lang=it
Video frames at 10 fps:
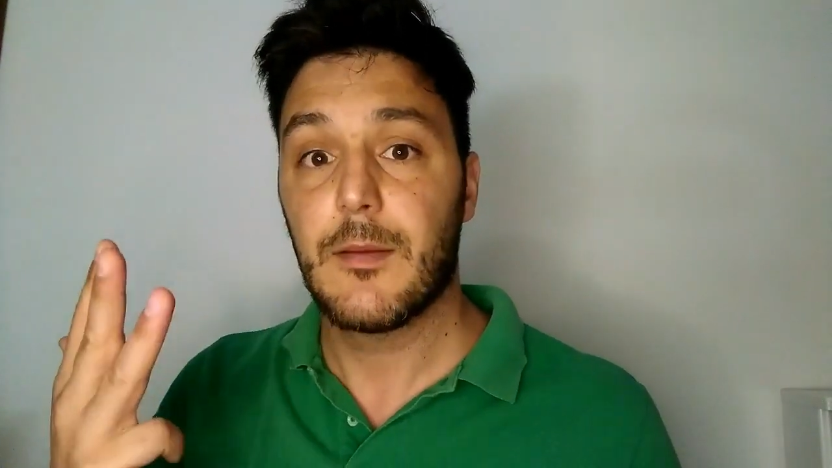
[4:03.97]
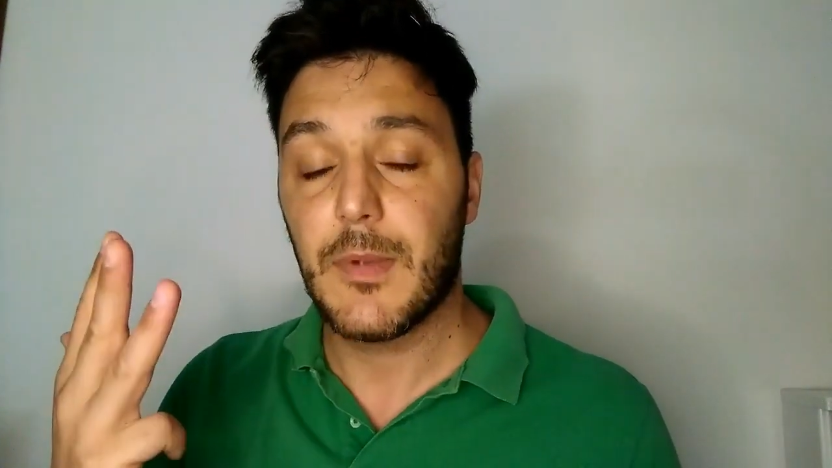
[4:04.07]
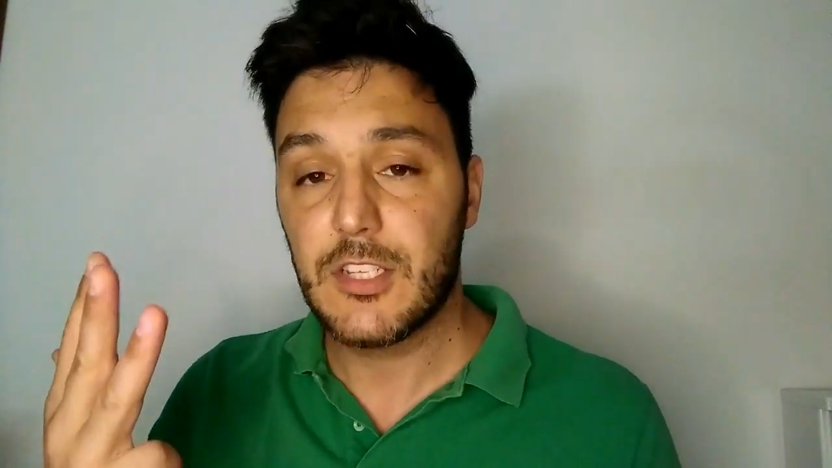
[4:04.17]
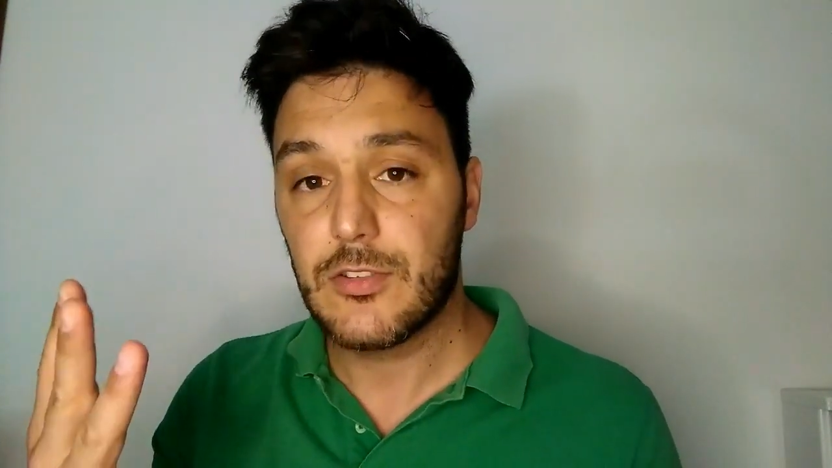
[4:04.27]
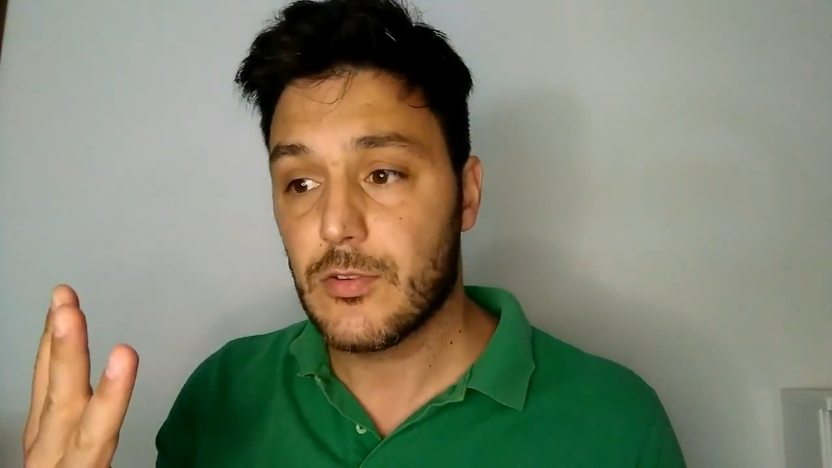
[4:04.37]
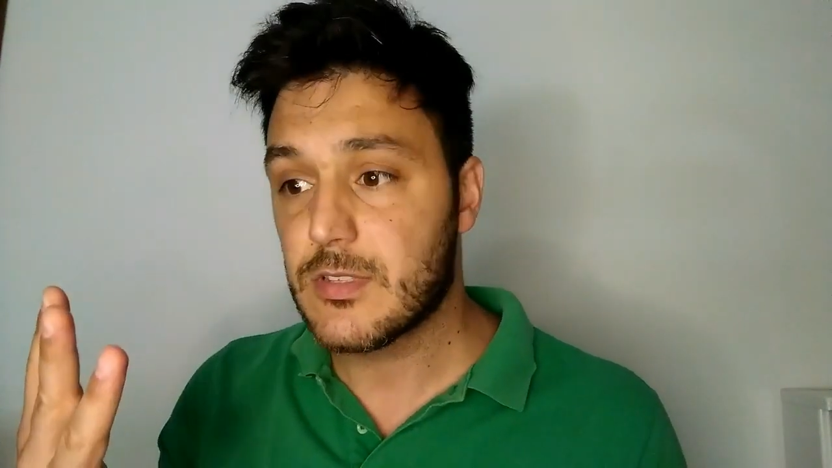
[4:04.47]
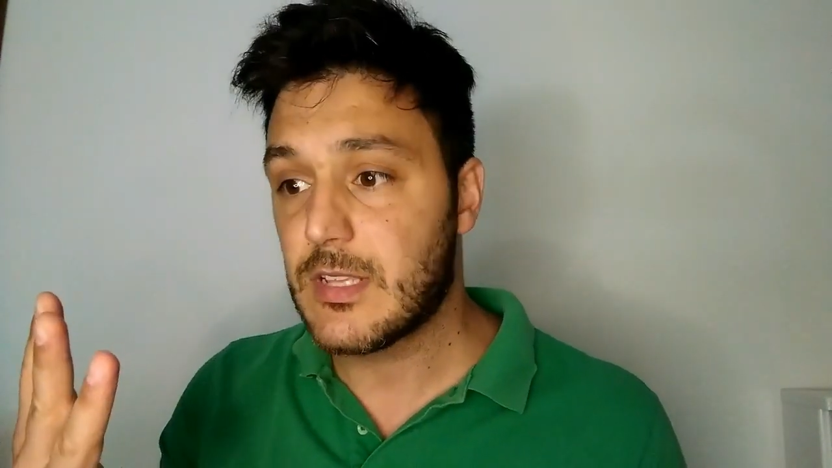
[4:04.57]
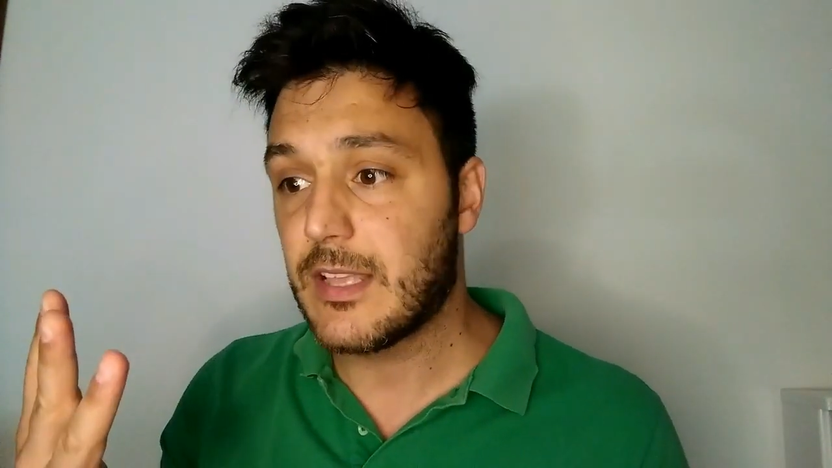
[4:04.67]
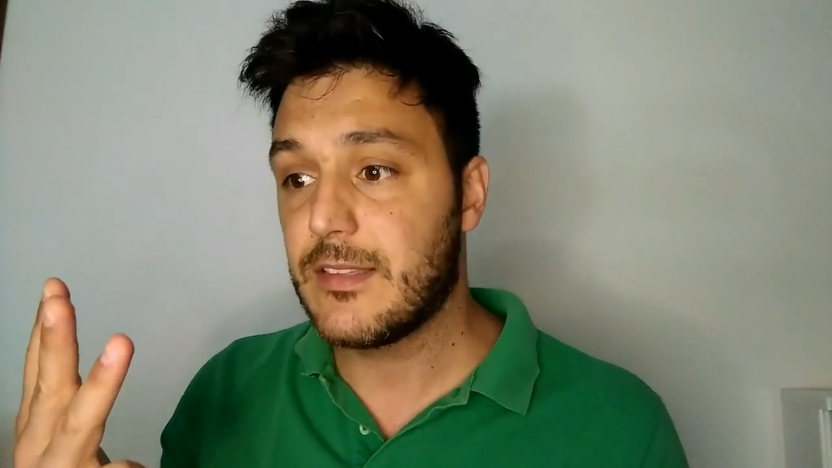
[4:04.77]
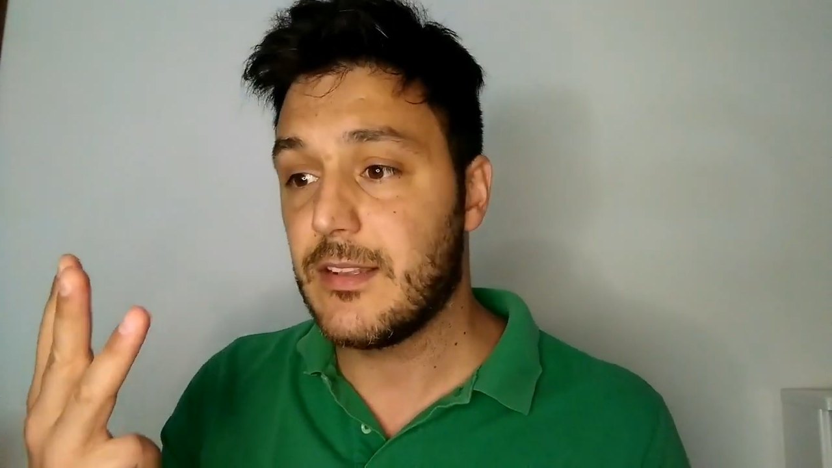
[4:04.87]
ma ci sono
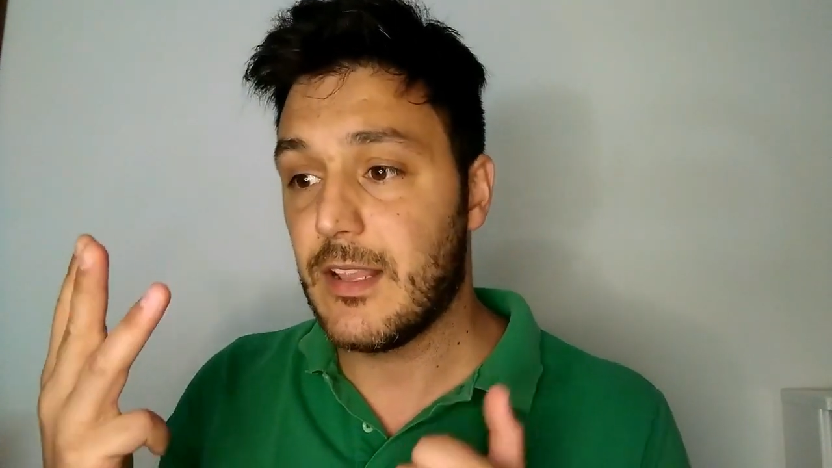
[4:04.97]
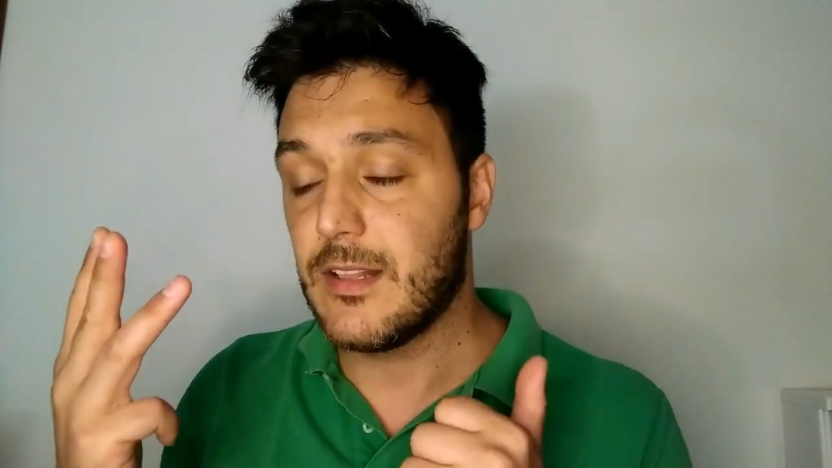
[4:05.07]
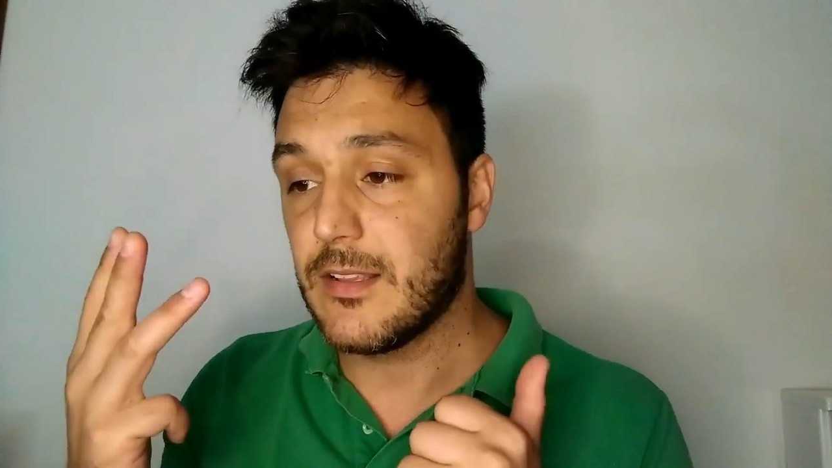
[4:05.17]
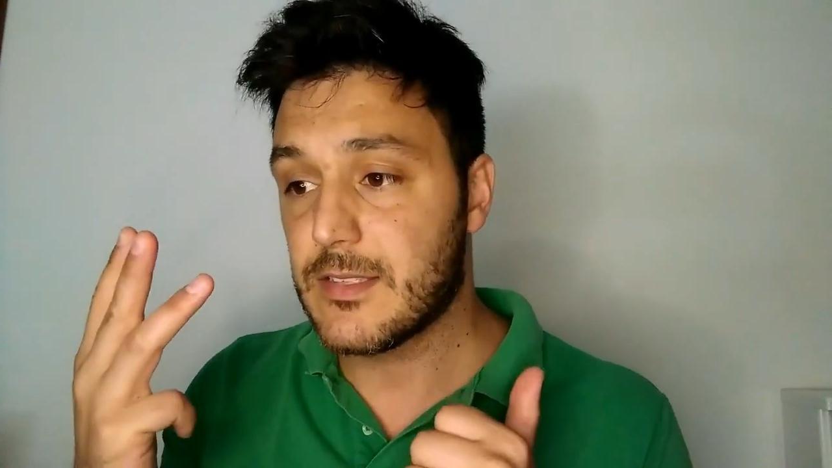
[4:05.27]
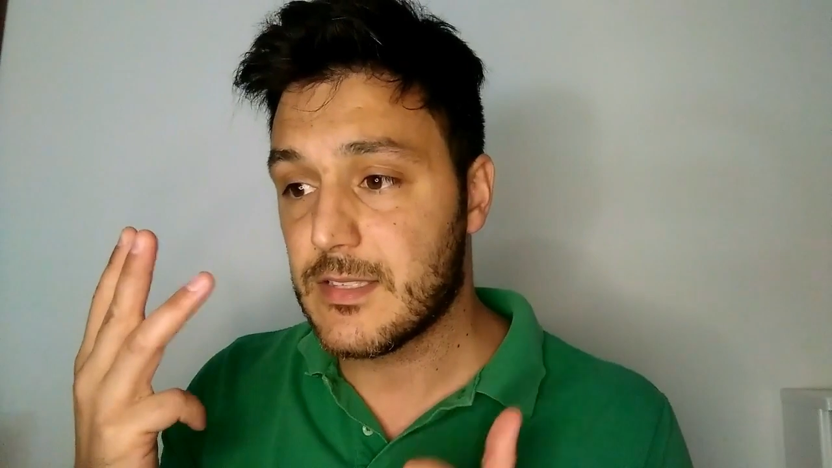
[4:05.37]
stati nel